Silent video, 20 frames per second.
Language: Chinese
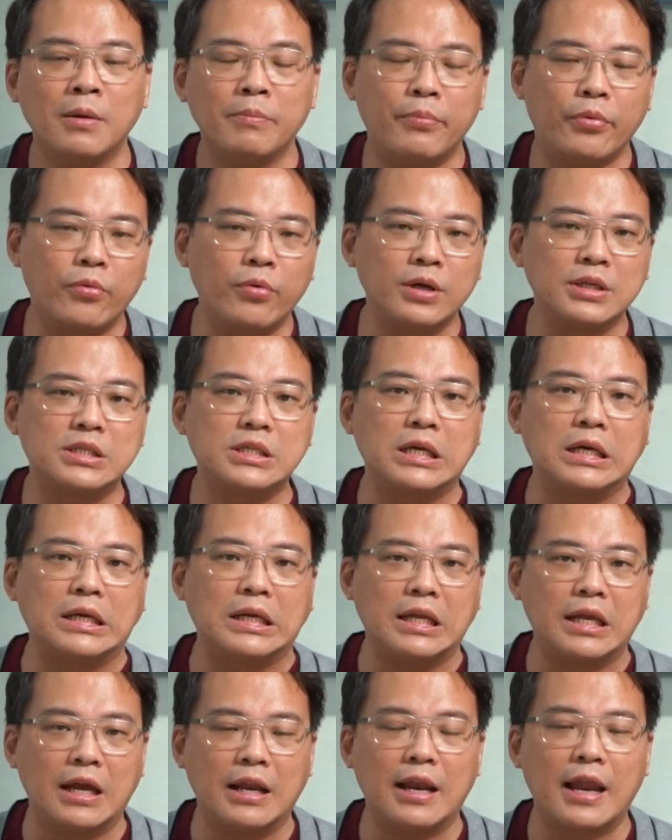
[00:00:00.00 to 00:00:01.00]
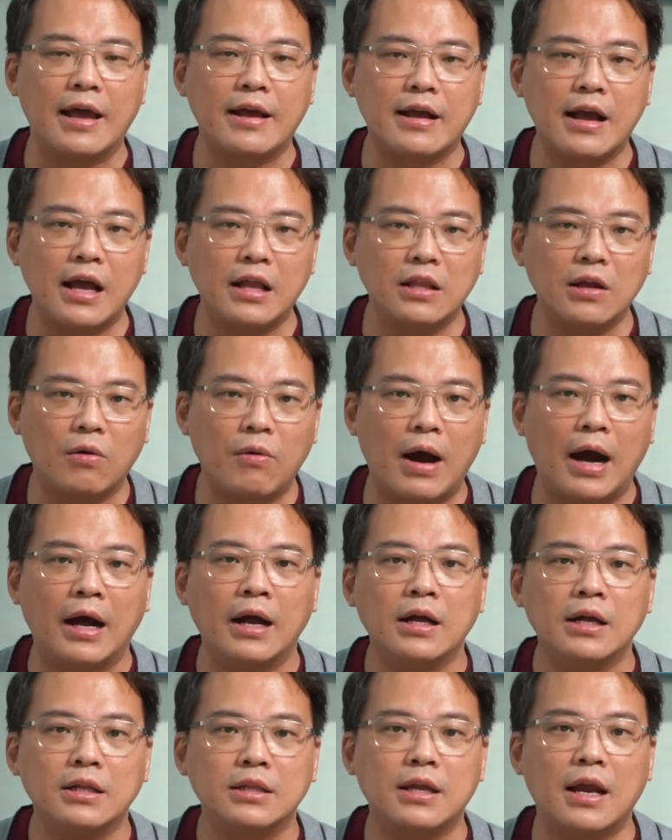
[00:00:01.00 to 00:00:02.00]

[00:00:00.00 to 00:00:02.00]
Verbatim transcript: 不过整年来看的话，